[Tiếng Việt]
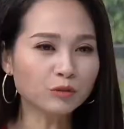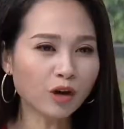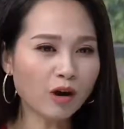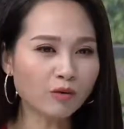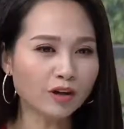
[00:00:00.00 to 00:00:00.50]

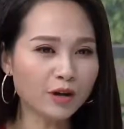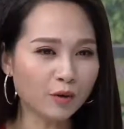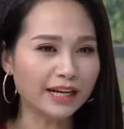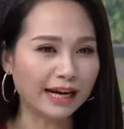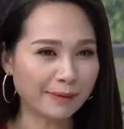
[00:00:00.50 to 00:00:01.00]
chúng tôi không có điều
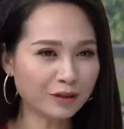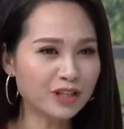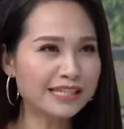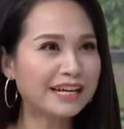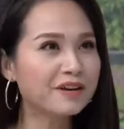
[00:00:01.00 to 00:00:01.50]
kiện để gặp
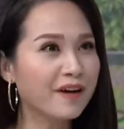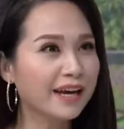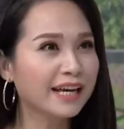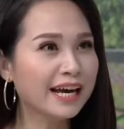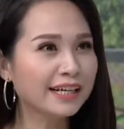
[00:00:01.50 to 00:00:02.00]
các chuyên gia như vậy